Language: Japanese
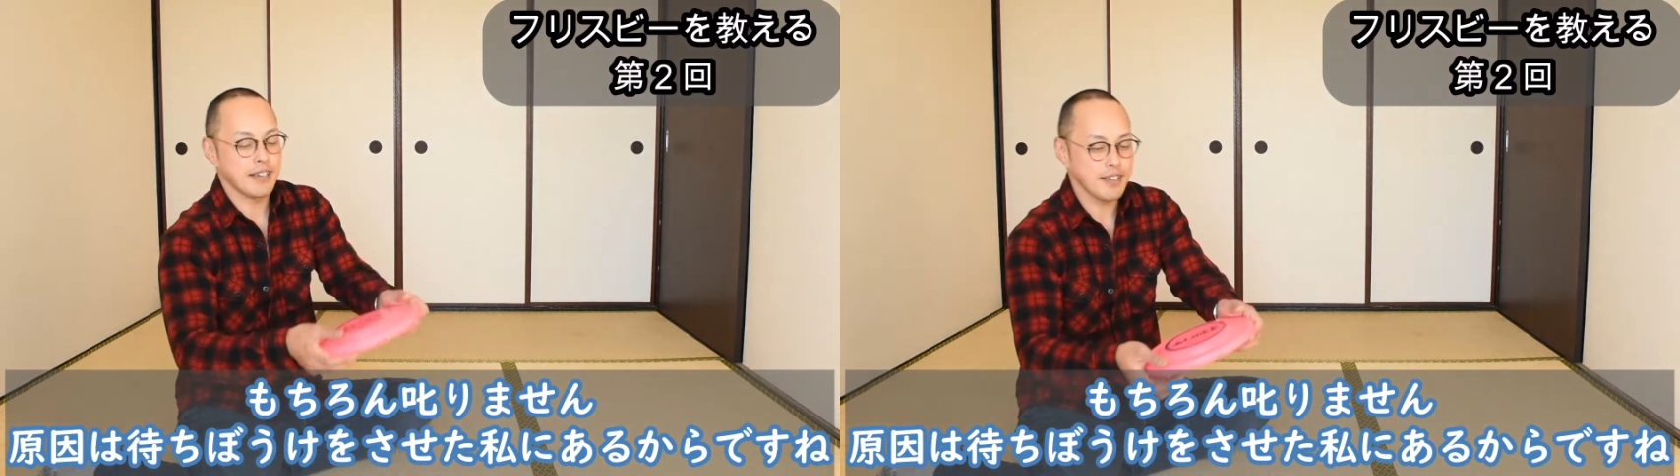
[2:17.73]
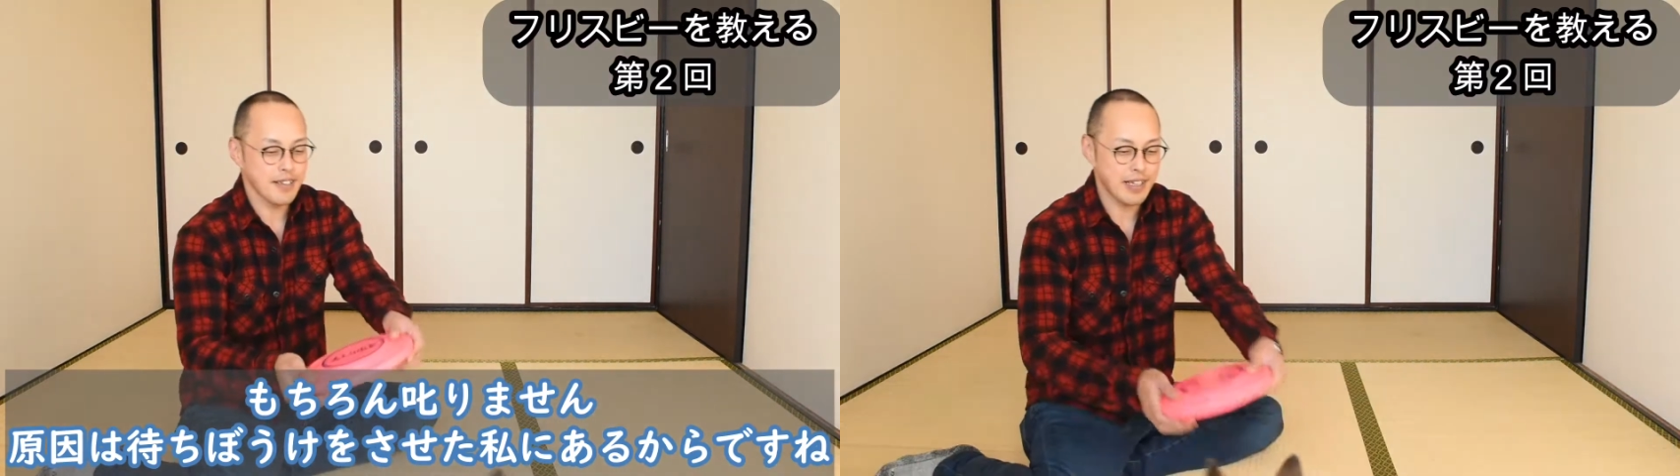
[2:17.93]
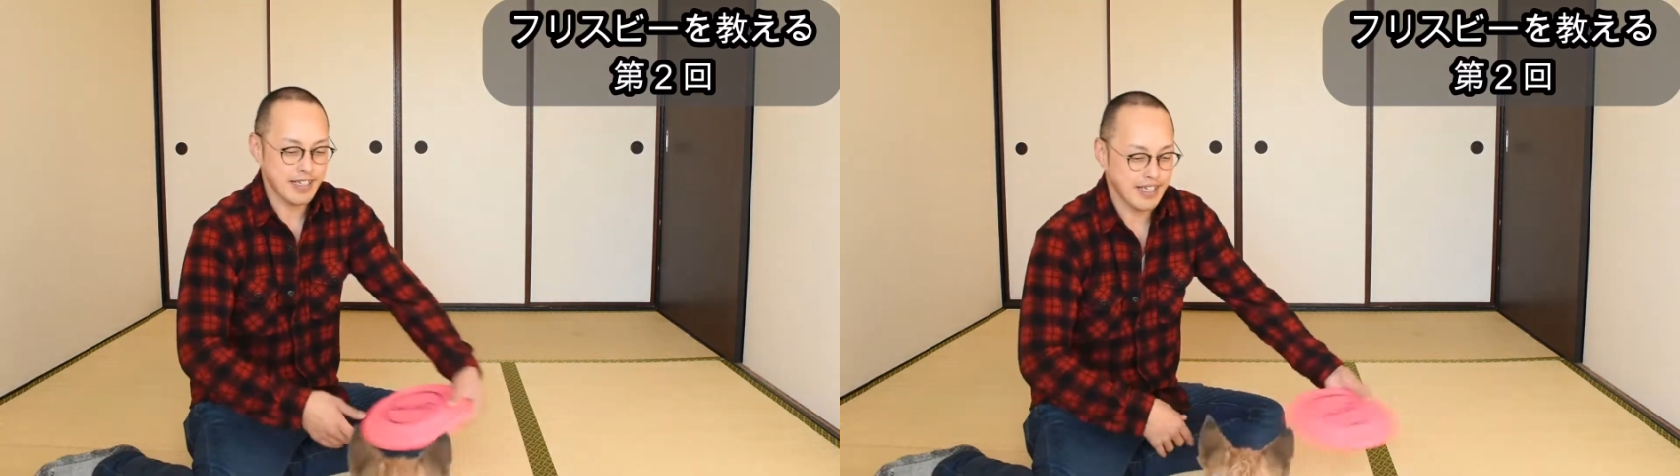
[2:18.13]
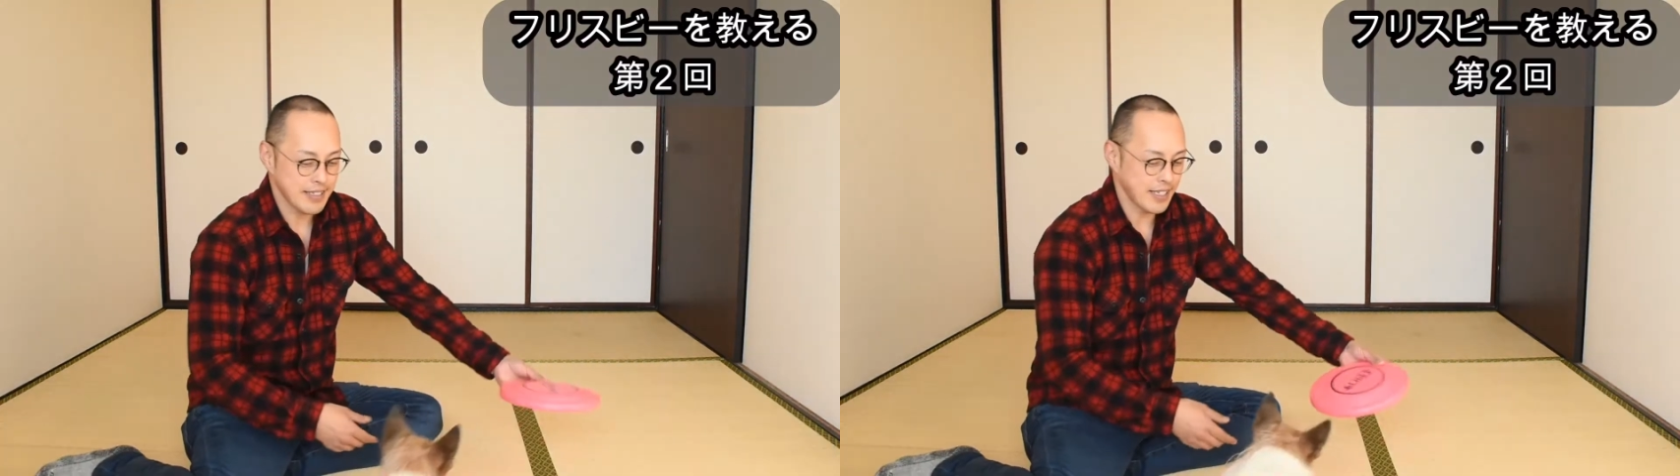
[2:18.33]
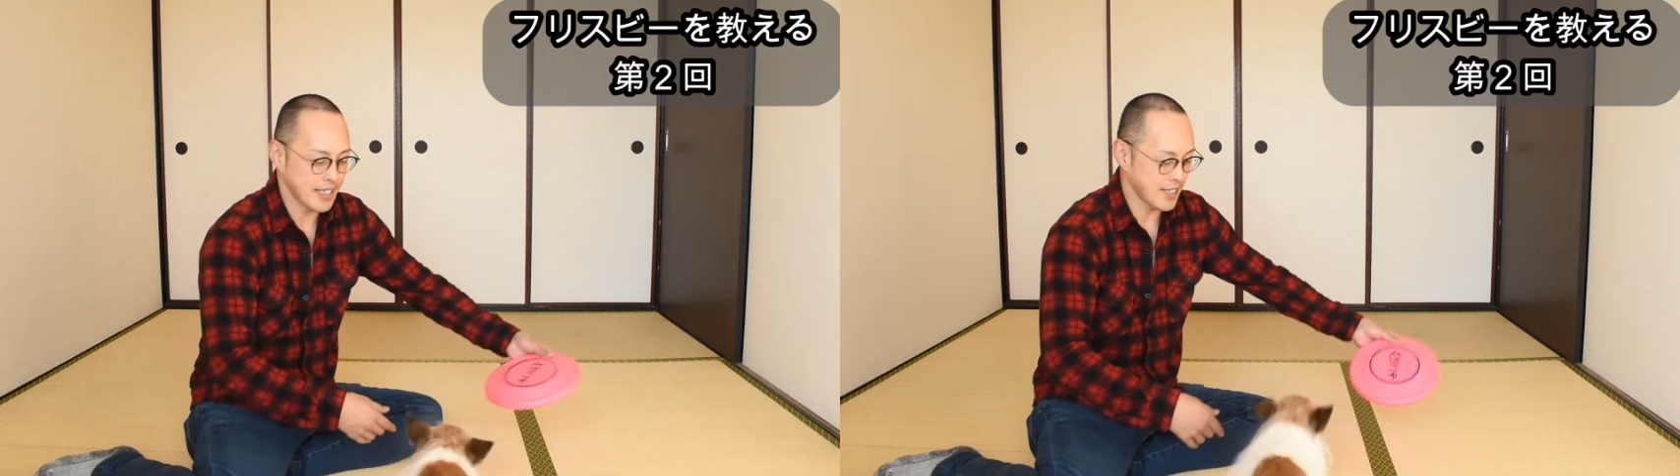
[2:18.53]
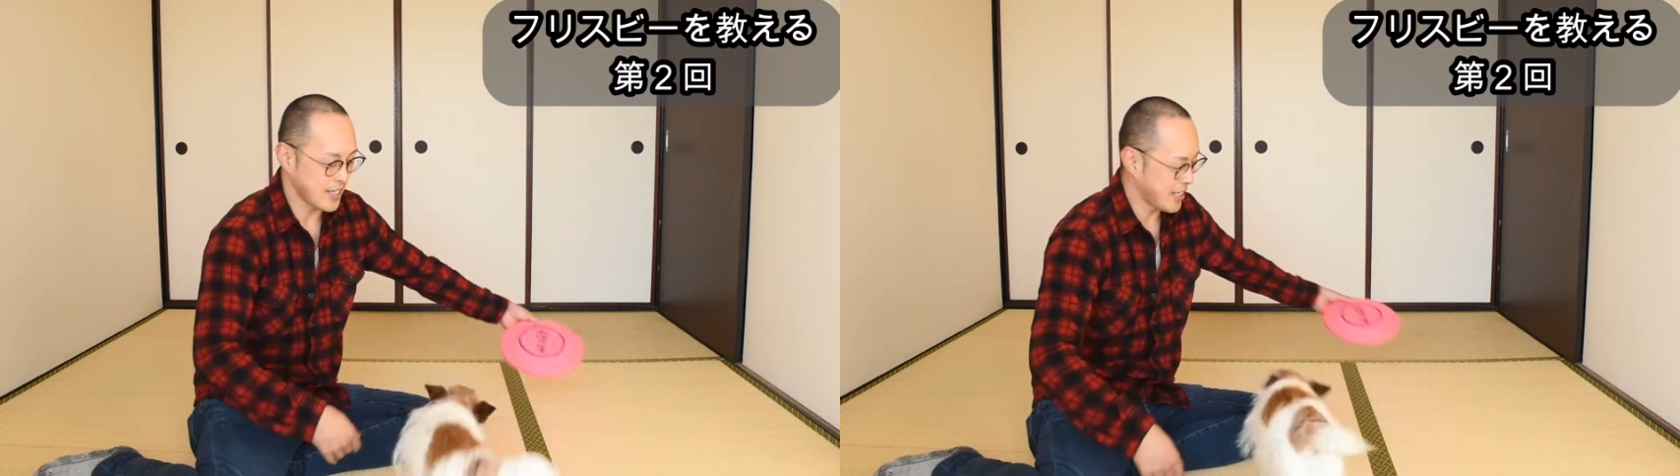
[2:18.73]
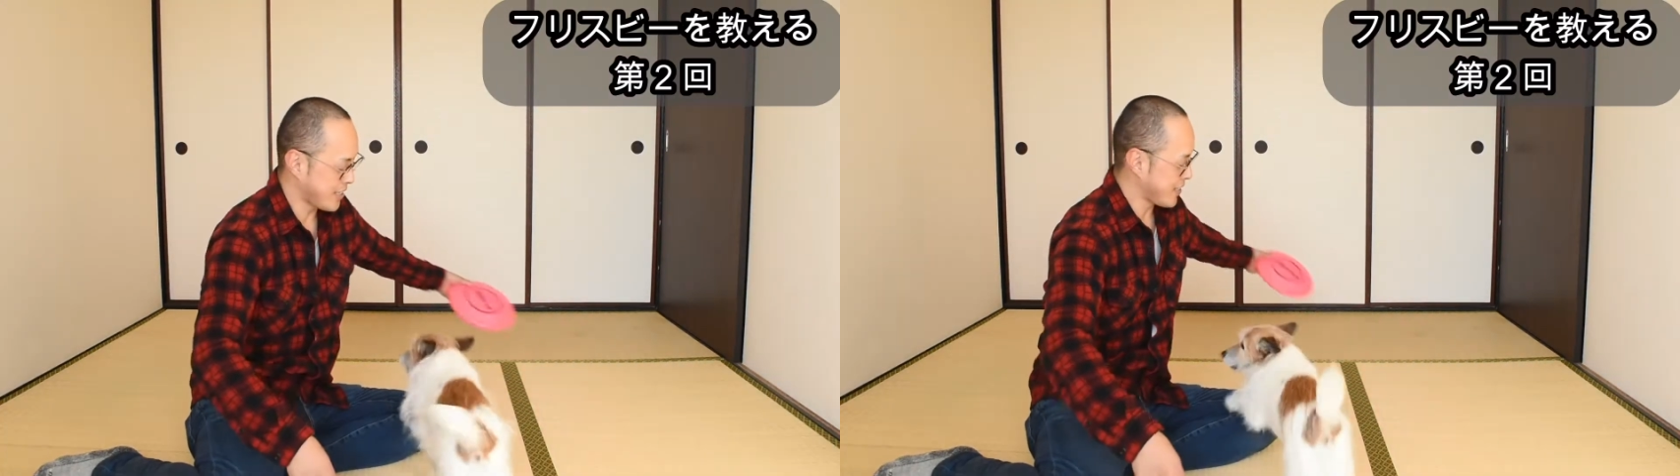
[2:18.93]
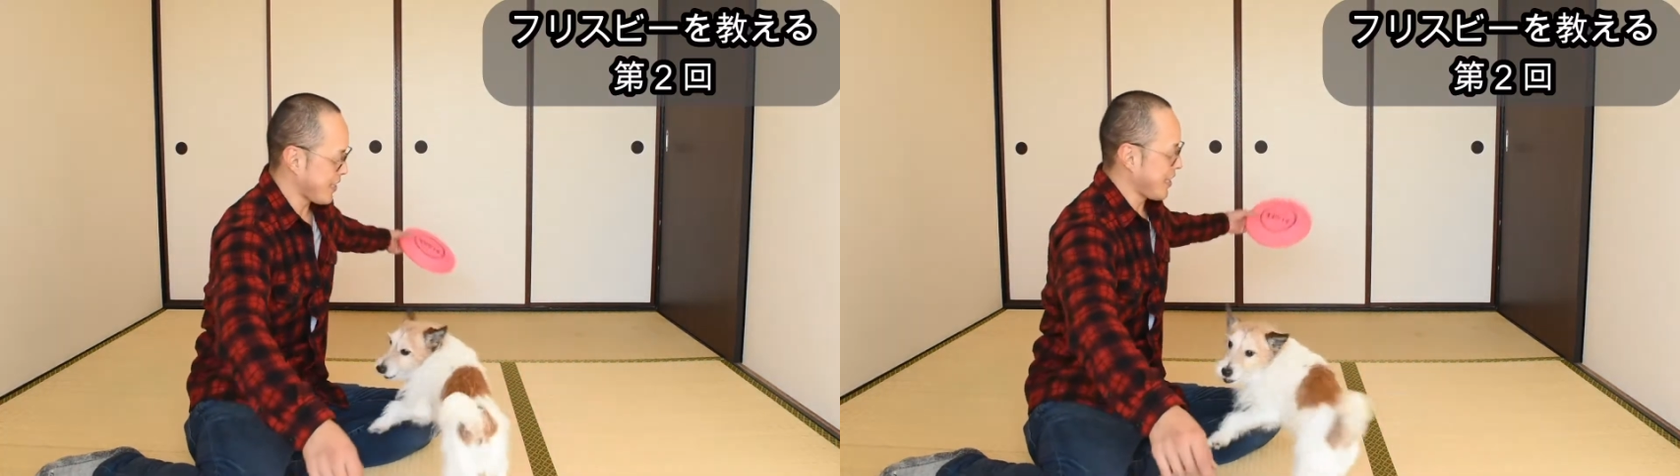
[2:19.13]
ることはね先週に引き
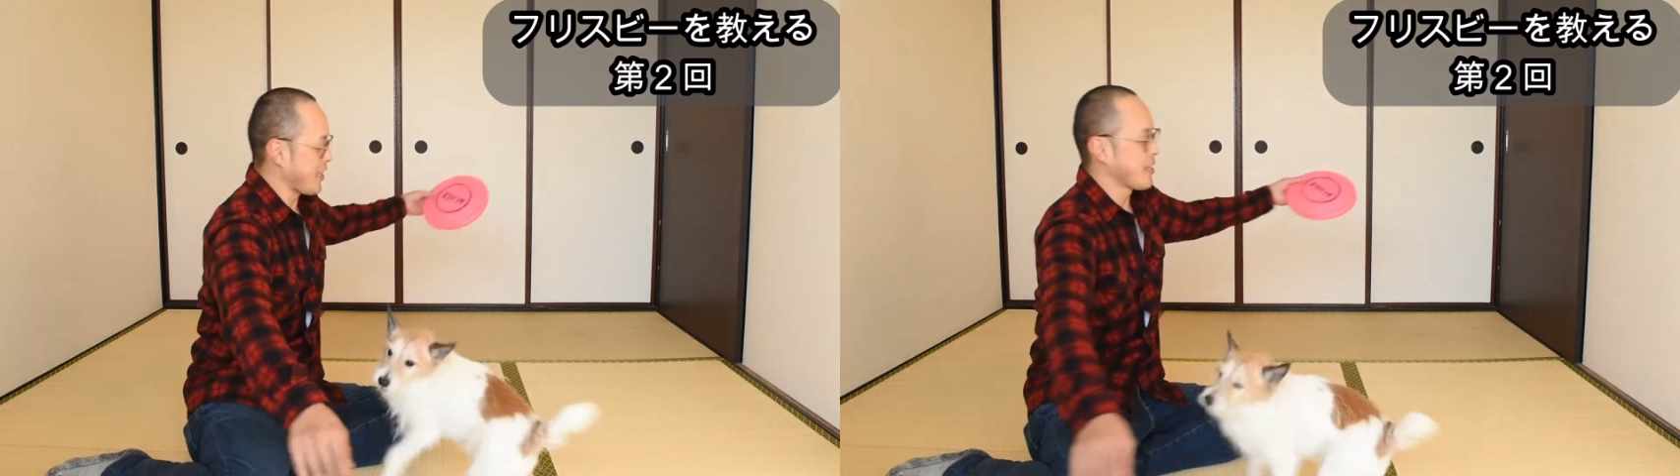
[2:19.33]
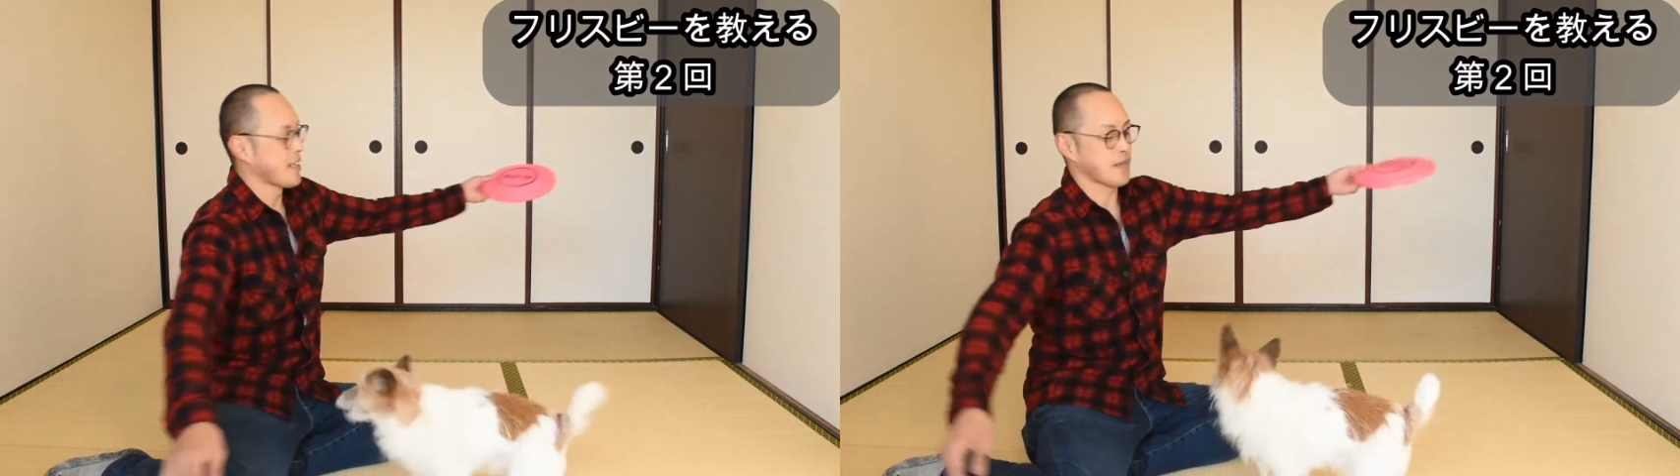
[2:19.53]
続き